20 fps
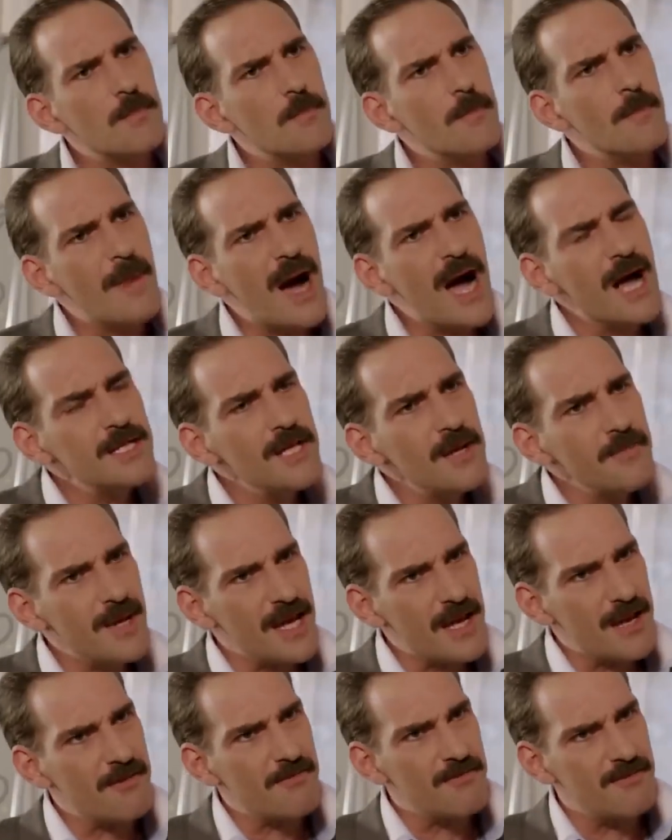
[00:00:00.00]
طالما
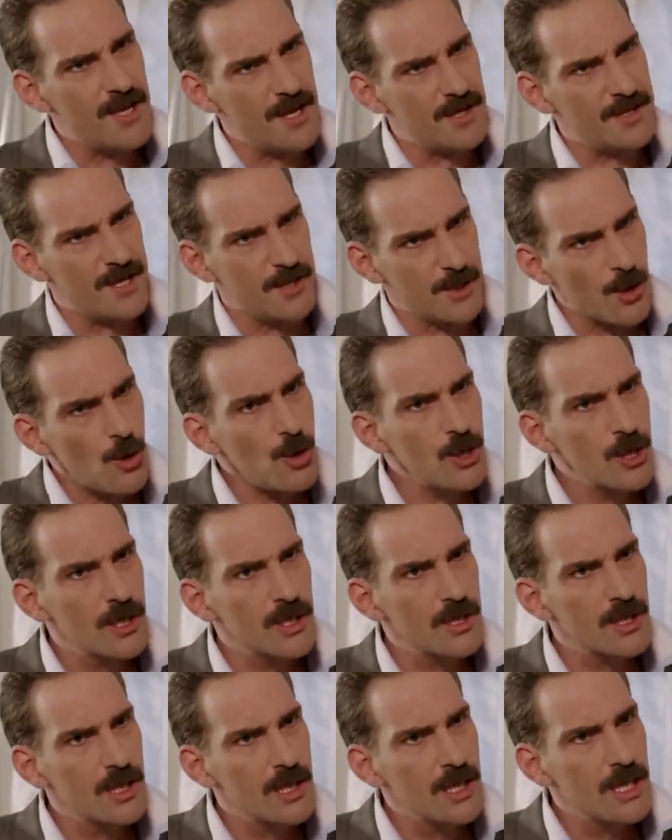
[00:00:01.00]
رجعتي وما
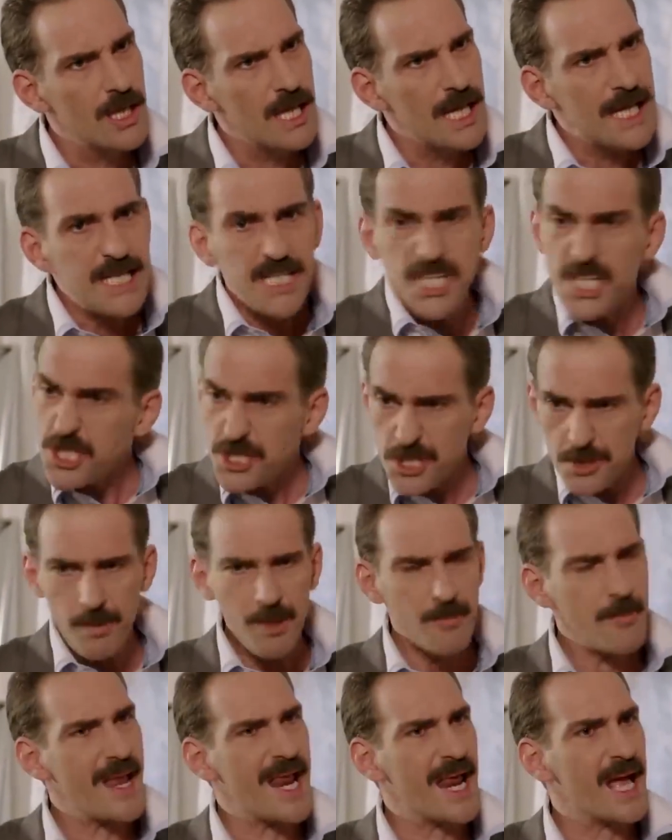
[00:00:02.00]
لقيتيها ليش
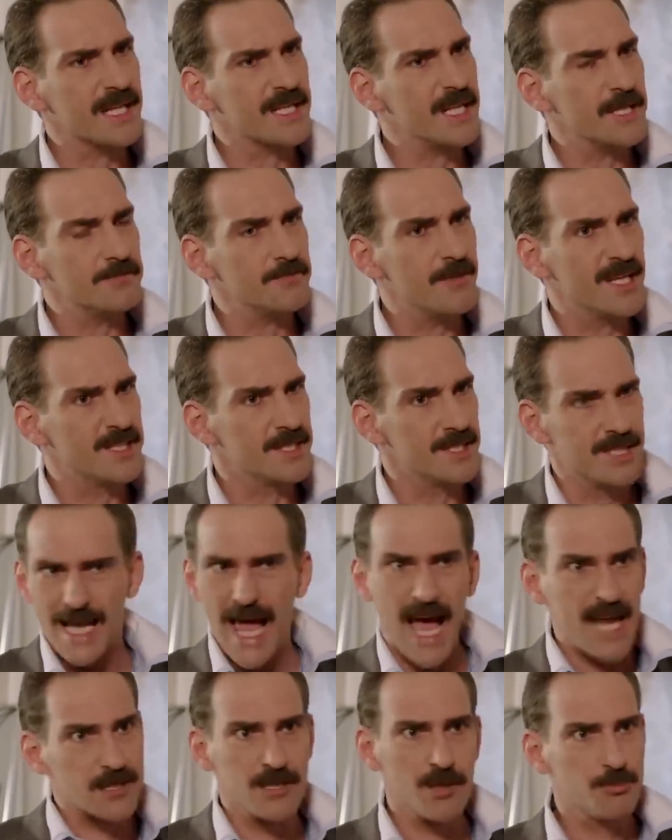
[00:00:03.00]
ما اتصلتي فيني
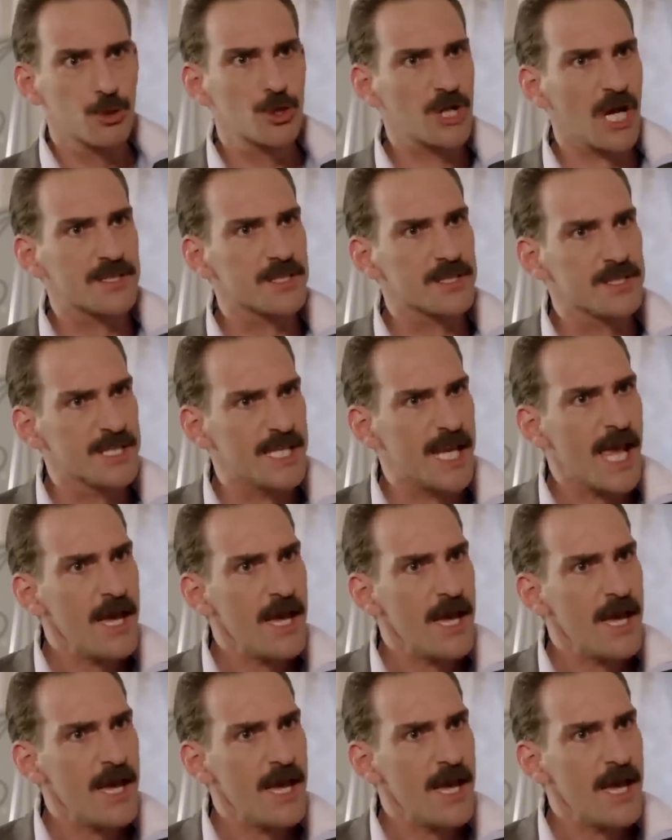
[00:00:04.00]
ما لقيتي عليها